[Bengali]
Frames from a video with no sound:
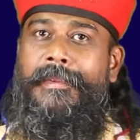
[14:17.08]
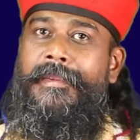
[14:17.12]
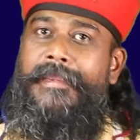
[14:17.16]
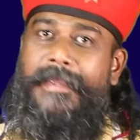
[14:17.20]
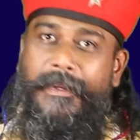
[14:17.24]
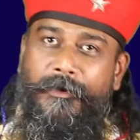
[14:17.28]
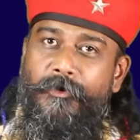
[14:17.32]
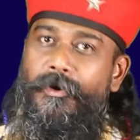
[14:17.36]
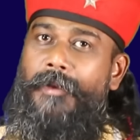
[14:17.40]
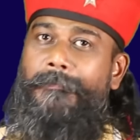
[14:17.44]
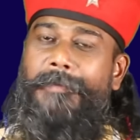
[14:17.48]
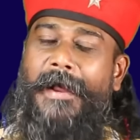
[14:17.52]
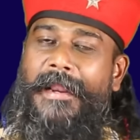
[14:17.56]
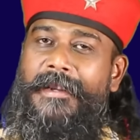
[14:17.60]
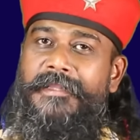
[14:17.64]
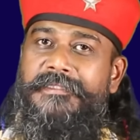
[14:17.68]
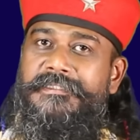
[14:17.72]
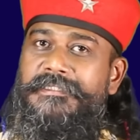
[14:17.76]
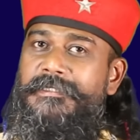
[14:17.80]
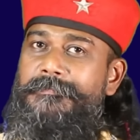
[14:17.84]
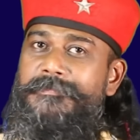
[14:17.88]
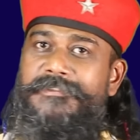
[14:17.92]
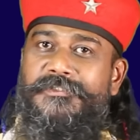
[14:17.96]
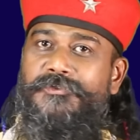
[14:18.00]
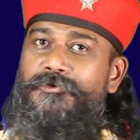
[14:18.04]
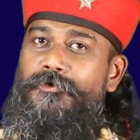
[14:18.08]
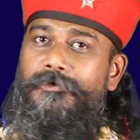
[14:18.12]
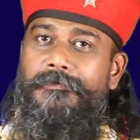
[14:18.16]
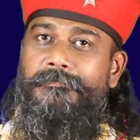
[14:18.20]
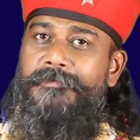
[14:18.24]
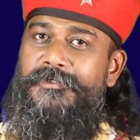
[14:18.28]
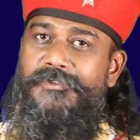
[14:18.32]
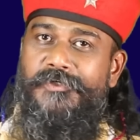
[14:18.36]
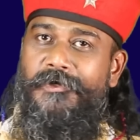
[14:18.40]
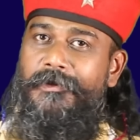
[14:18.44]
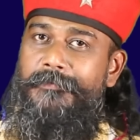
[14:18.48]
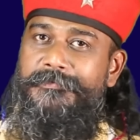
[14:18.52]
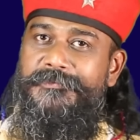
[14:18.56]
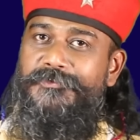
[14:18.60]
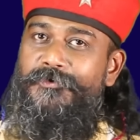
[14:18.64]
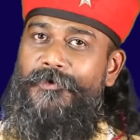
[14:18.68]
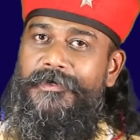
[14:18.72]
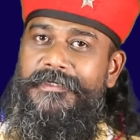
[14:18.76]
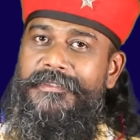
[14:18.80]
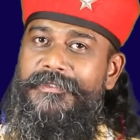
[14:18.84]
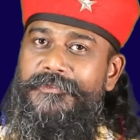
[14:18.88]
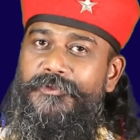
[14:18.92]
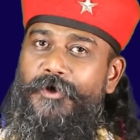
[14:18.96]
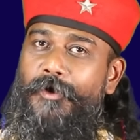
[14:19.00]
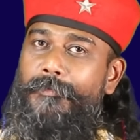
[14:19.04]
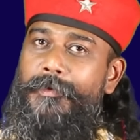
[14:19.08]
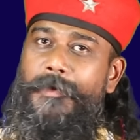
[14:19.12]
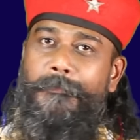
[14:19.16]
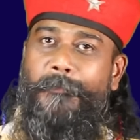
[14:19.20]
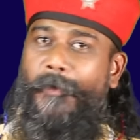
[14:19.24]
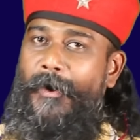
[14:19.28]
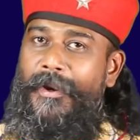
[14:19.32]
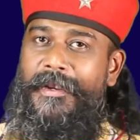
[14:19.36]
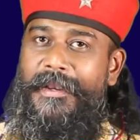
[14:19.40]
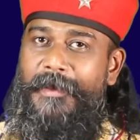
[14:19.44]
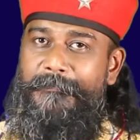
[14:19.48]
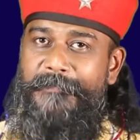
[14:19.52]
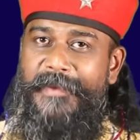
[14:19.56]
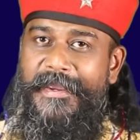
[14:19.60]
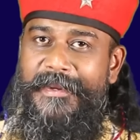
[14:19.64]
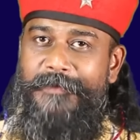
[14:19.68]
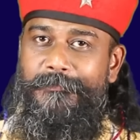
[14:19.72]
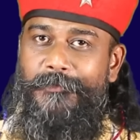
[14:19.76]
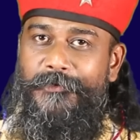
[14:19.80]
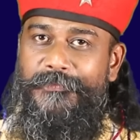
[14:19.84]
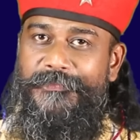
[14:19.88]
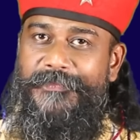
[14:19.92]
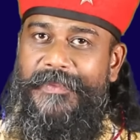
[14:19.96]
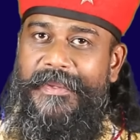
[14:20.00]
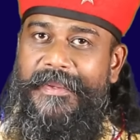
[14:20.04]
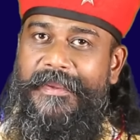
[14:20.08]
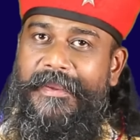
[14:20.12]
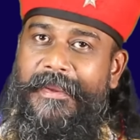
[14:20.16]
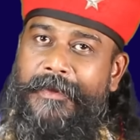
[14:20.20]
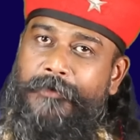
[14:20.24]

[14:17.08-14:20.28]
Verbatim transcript: কেন বাংলাদেশে বিশ্বকাপ স্কোয়াড দিতে হবে পয়লা মে এর মধ্যে